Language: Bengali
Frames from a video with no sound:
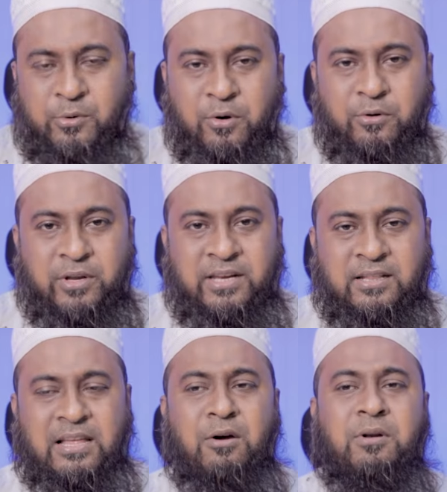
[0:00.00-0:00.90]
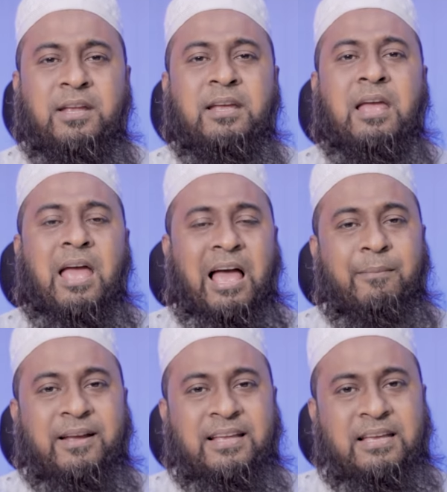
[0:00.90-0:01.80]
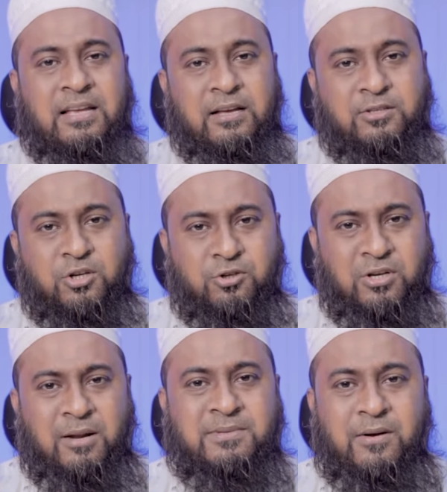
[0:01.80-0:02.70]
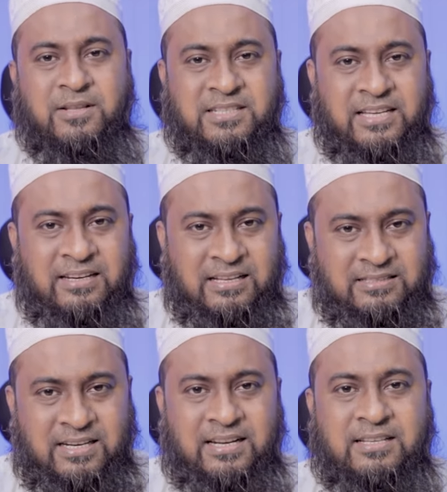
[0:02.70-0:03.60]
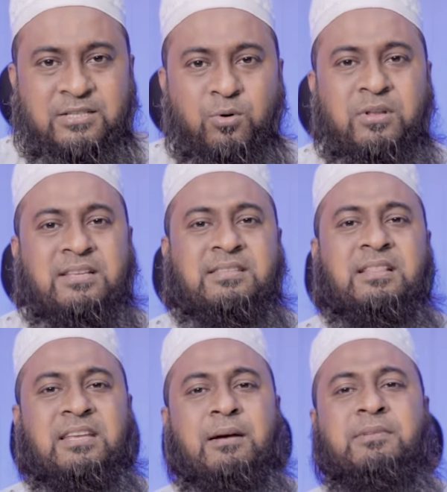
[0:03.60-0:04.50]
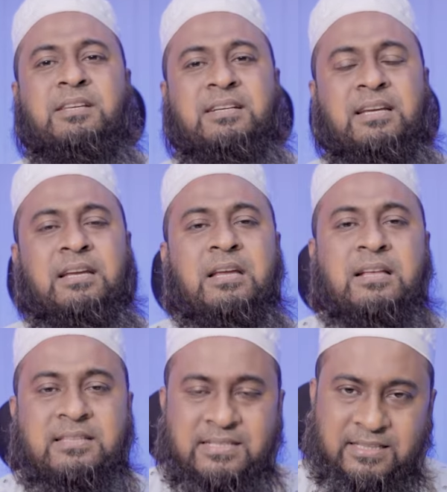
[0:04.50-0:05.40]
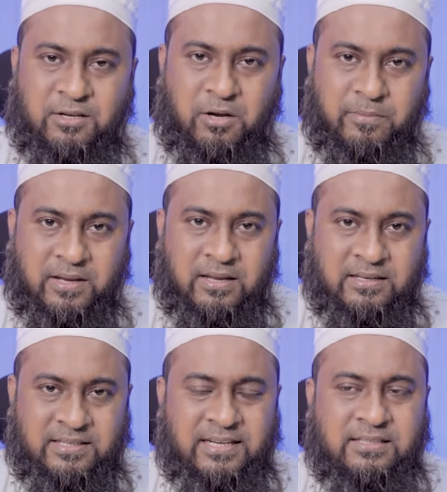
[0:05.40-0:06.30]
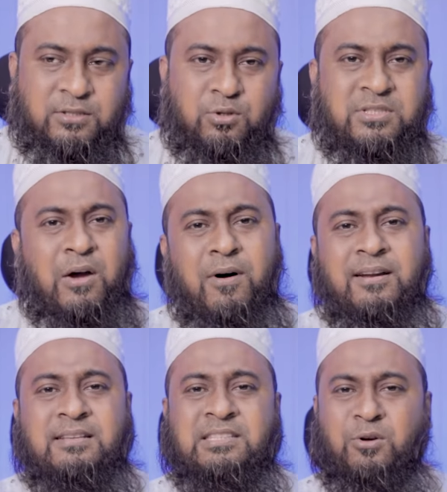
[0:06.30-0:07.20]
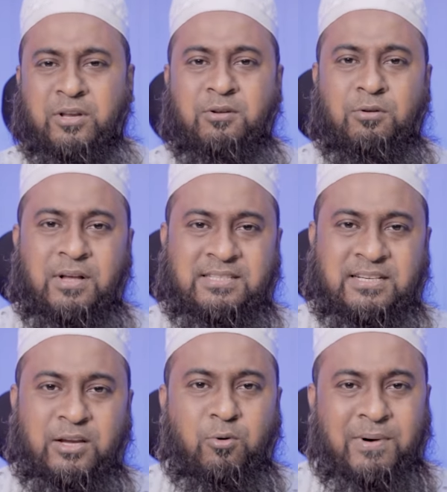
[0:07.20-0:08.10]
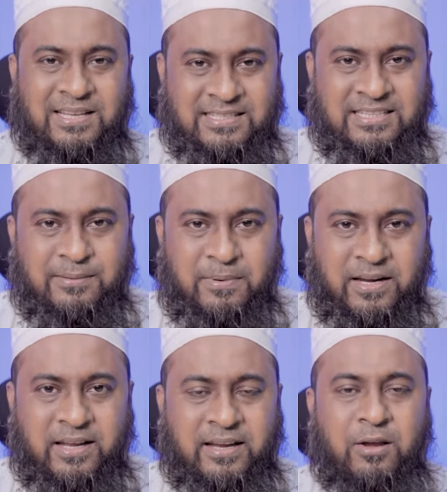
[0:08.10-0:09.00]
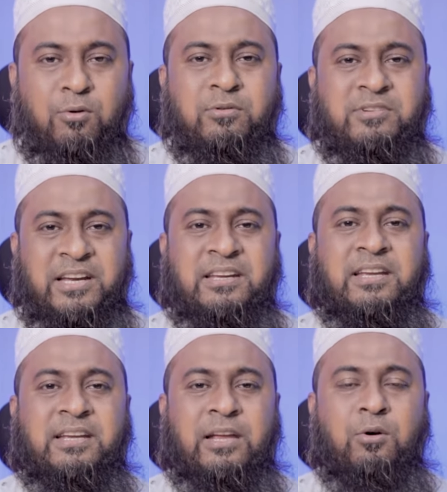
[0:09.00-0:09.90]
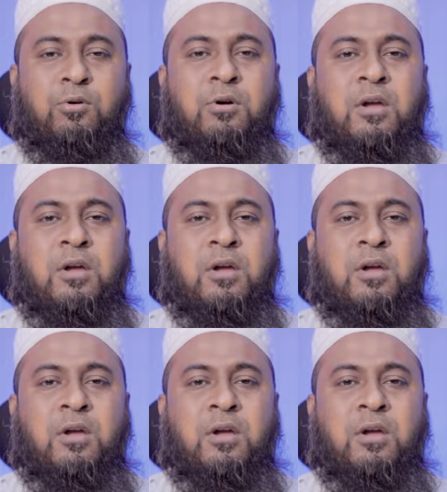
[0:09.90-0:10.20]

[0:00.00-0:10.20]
কখনোই না তাহলে আমাকে চট্টগ্রাম যাওয়ার যে রাস্তাটা আছে ওই রাস্তা দিয়ে আমাদেরকে যেতে হবে ঠিক আছে তো যাওয়ার রাস্তা অনেকগুলো আছে কেউ বাসে যেতে পারে কেউ ট্রেনে কেউ